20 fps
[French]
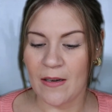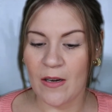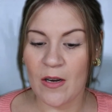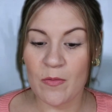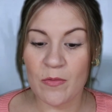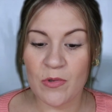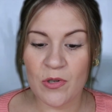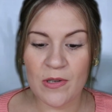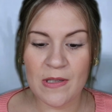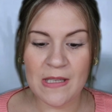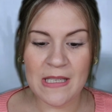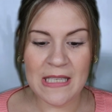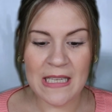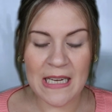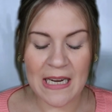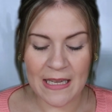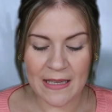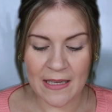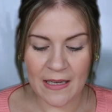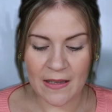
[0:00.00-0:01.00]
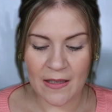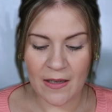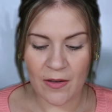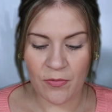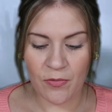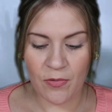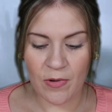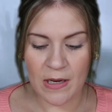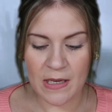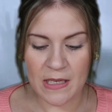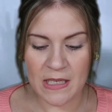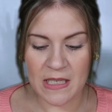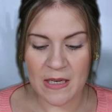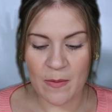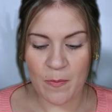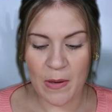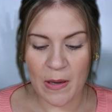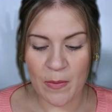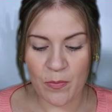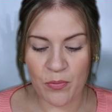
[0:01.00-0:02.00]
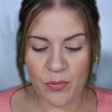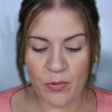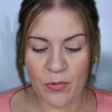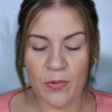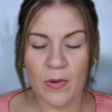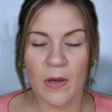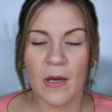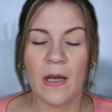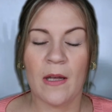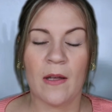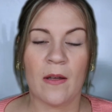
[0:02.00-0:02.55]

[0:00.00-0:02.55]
comme je le disais la dernière fois, j'ai pas pu